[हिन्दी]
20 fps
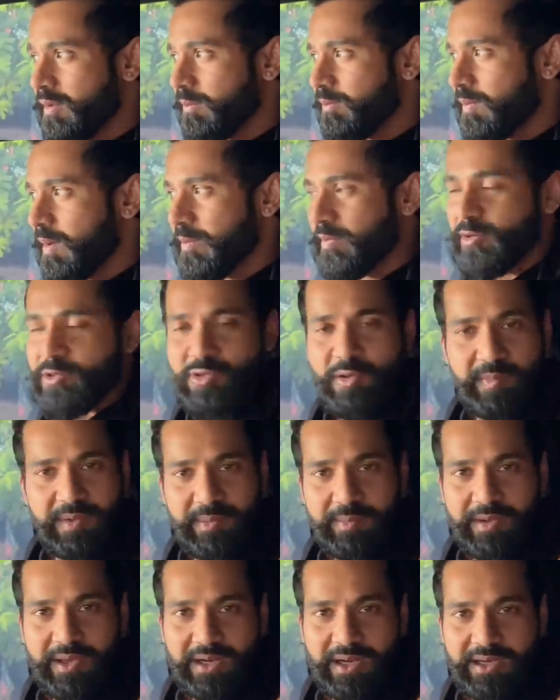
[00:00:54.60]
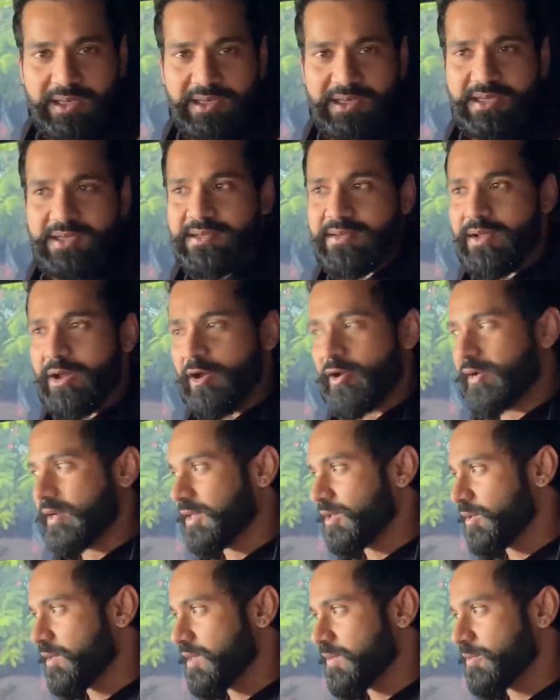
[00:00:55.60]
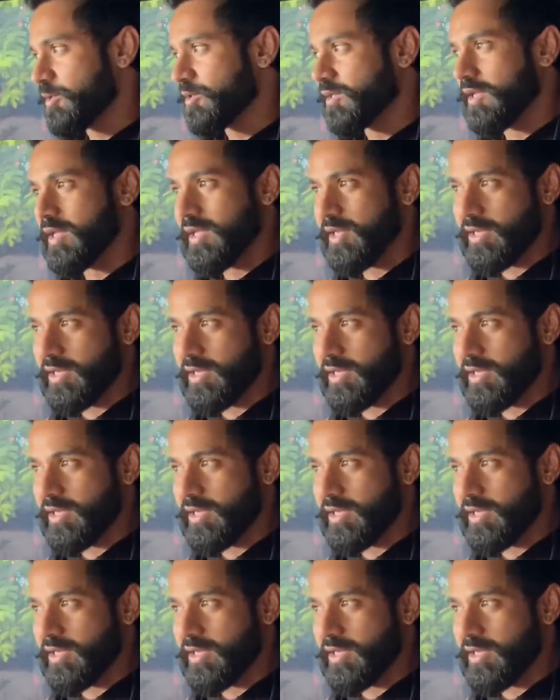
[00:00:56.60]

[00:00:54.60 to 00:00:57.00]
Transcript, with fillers: मम्मी को शॉपिंग भी करानी है और थोड़ा बहुत